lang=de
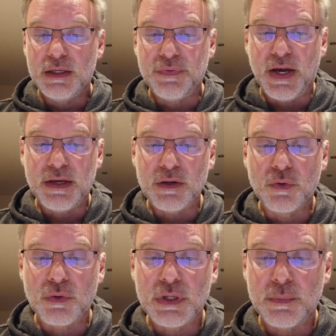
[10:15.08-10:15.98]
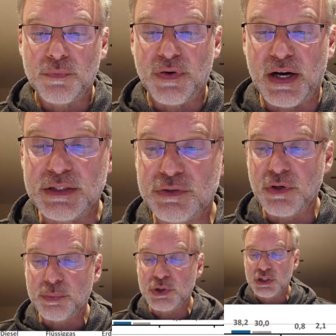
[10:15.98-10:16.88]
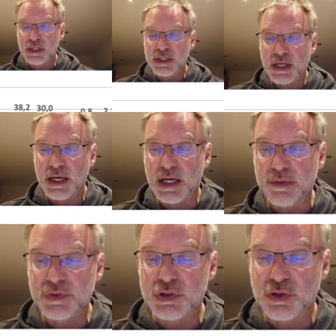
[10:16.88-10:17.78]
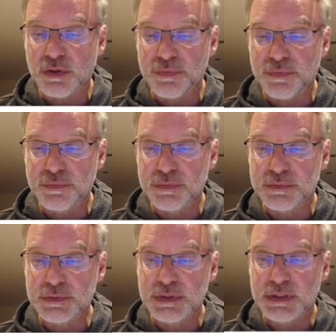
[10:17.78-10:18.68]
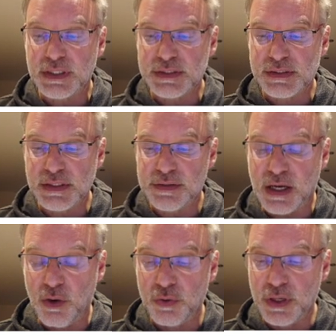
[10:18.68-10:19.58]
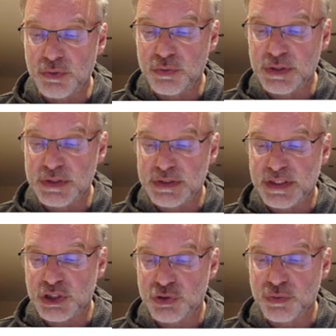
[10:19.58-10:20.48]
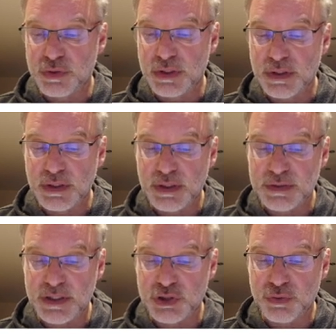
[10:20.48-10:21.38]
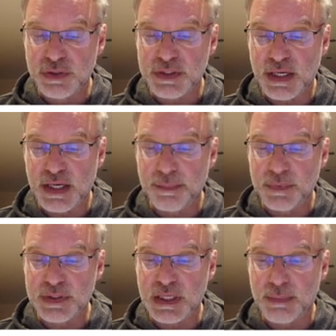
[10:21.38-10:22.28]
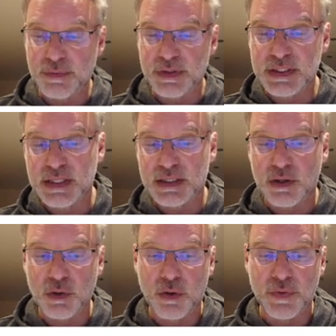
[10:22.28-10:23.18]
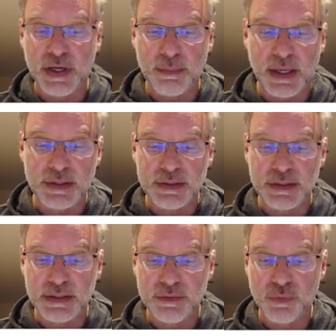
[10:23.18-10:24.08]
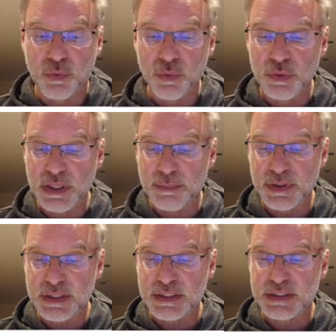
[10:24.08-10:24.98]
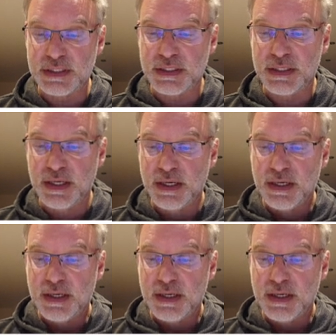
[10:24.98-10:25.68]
Die Veränderungen im Fahrzeugbestand nach Kraftstoffen, das ist auch natürlich eine sehr schöne, ein sehr schönes Ergebnis, aber wie gesagt auch auf einem anderen Niveau, nämlich dass die